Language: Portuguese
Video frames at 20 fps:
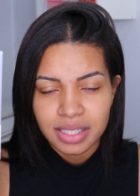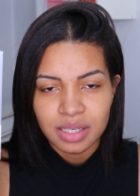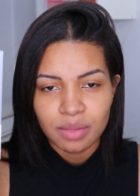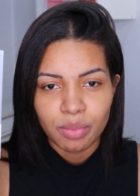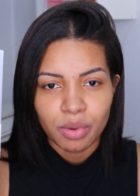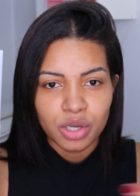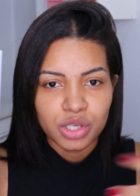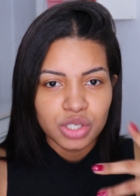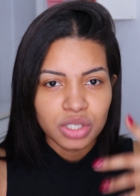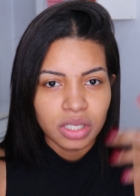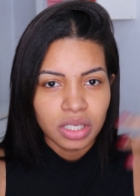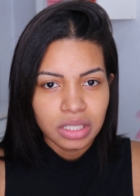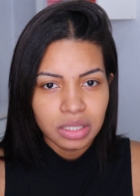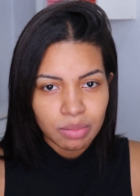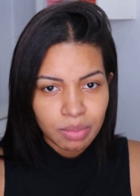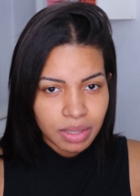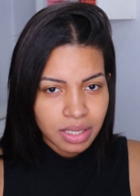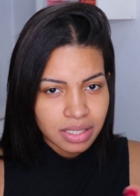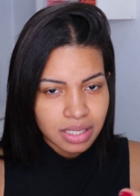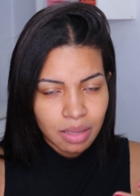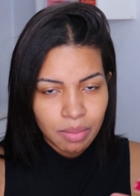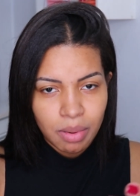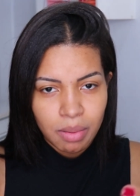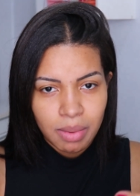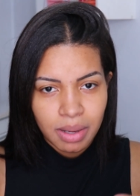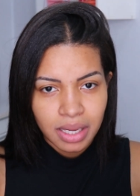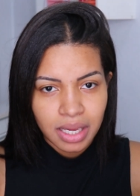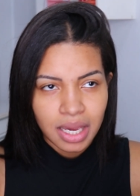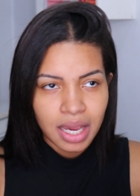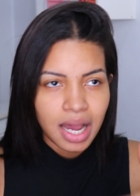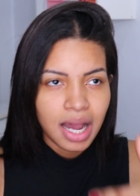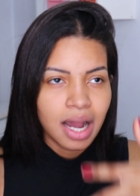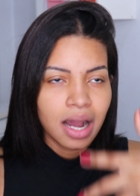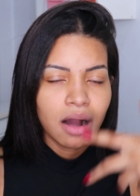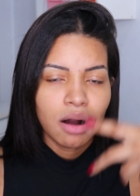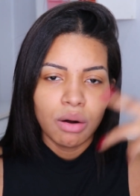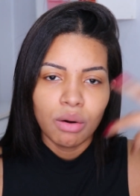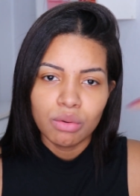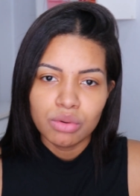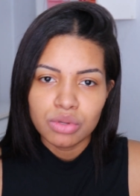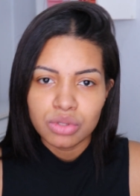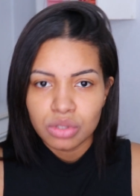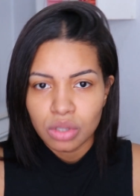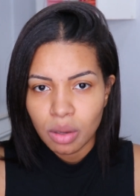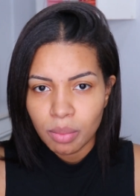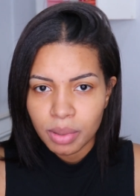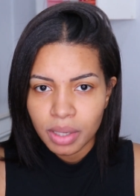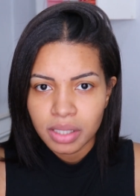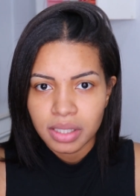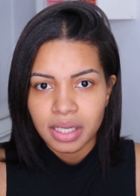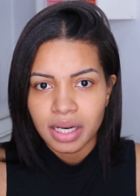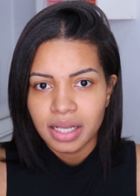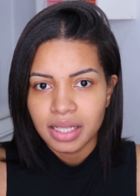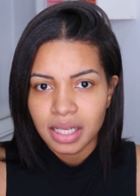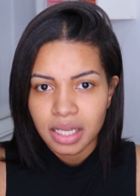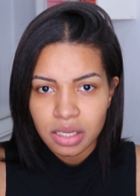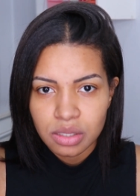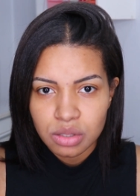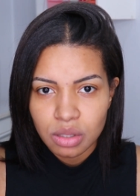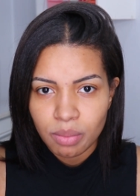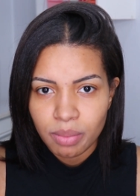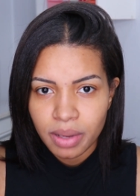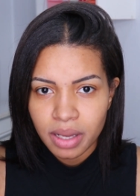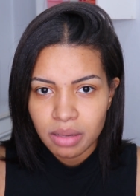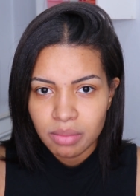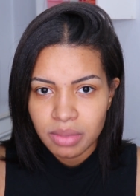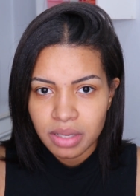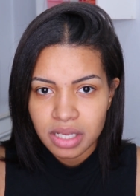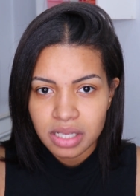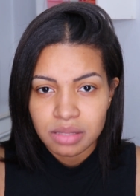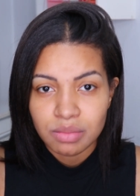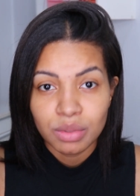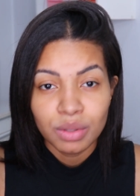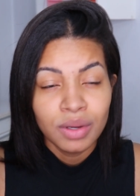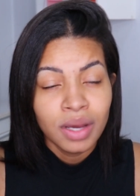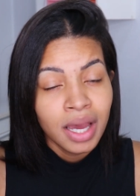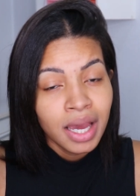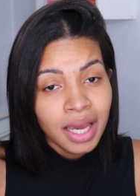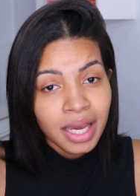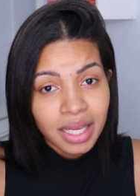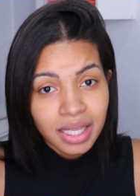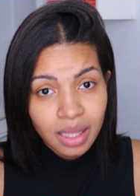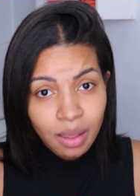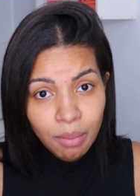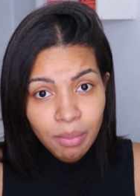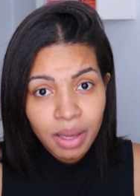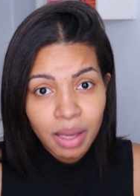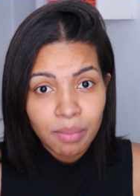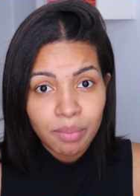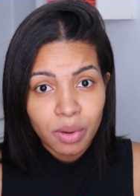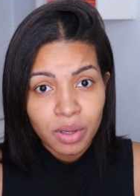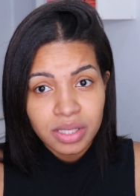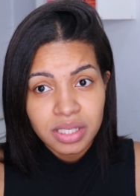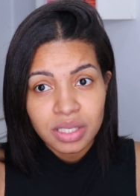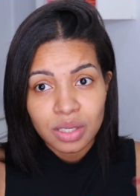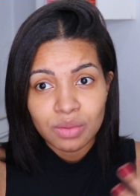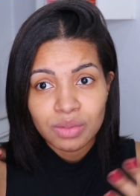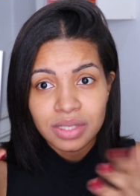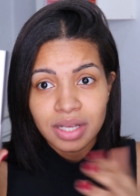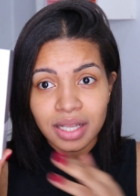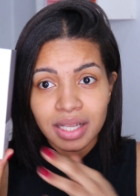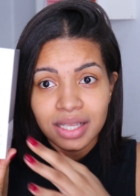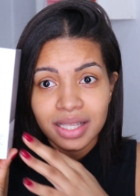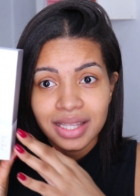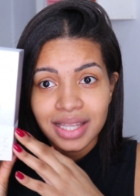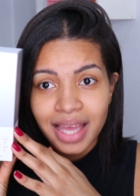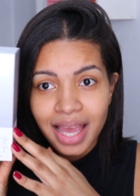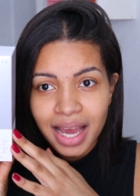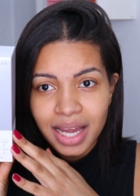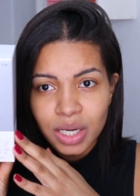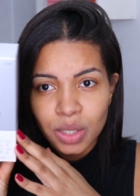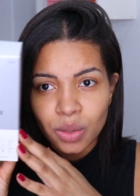Você pode tanto passar para maquiar ou só para tratar da sua pele mesmo, e também pode ser usado até à